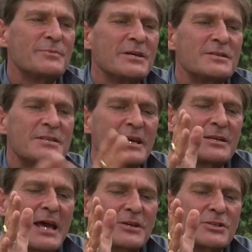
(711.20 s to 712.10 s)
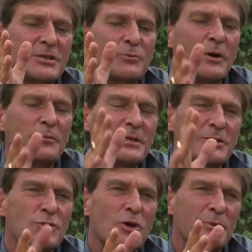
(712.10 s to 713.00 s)
A vantagem do sistema de
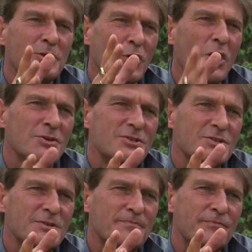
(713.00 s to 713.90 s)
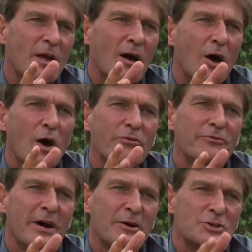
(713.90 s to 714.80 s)
VAL é que quando nós determinamos os
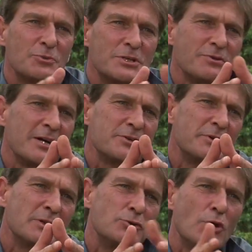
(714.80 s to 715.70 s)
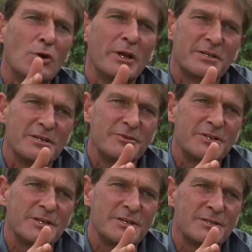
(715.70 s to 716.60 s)
custos de um VAL, incluem-se
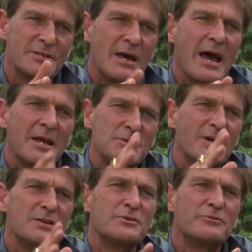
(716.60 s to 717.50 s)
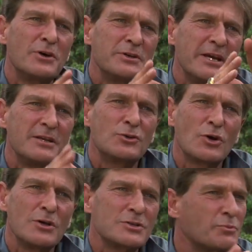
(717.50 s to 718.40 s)
todas as atividades e tenta-se
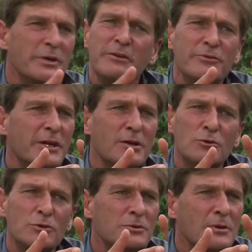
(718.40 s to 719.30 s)
evitar os custos ocultos.